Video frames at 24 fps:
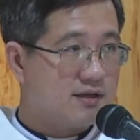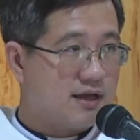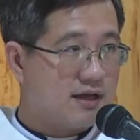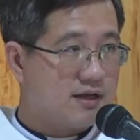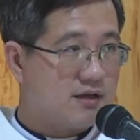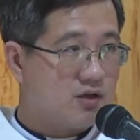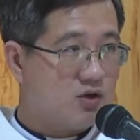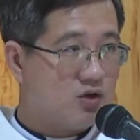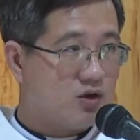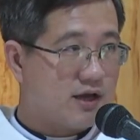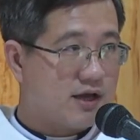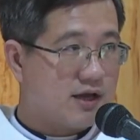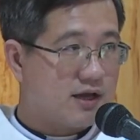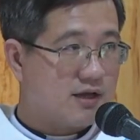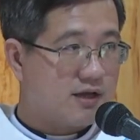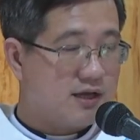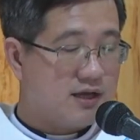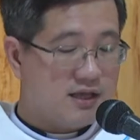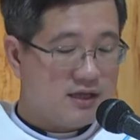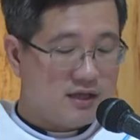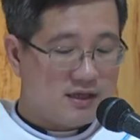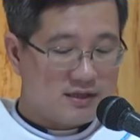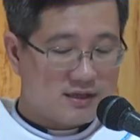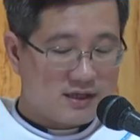Thánh Gioan
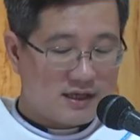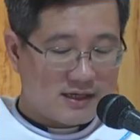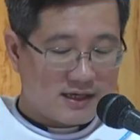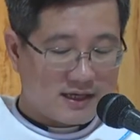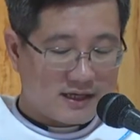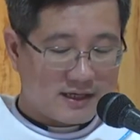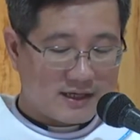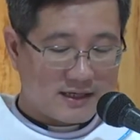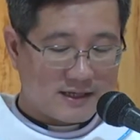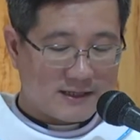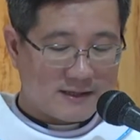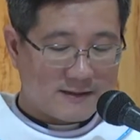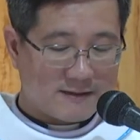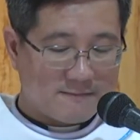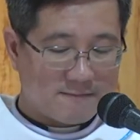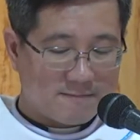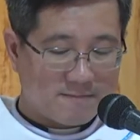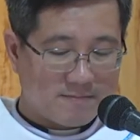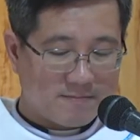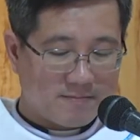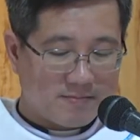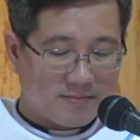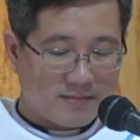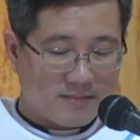ghi như thế này:
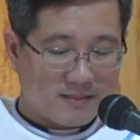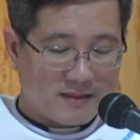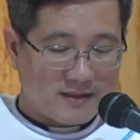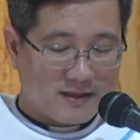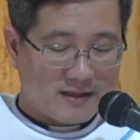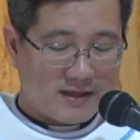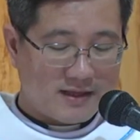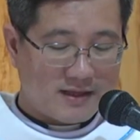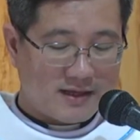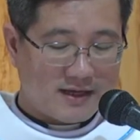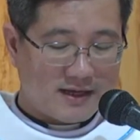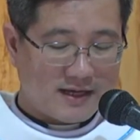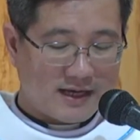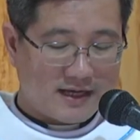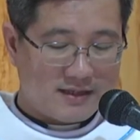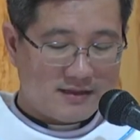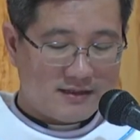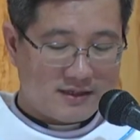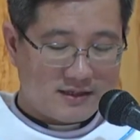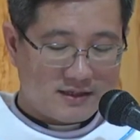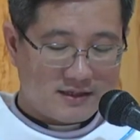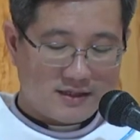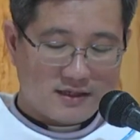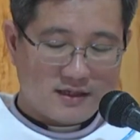
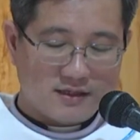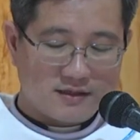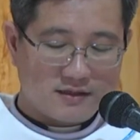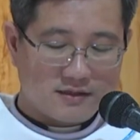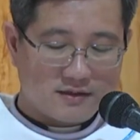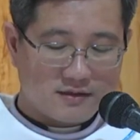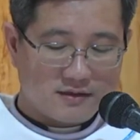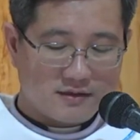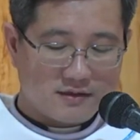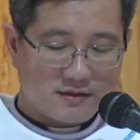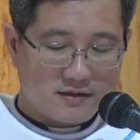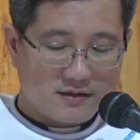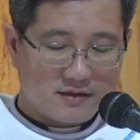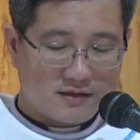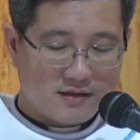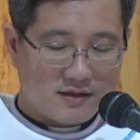hãy tỉnh thức,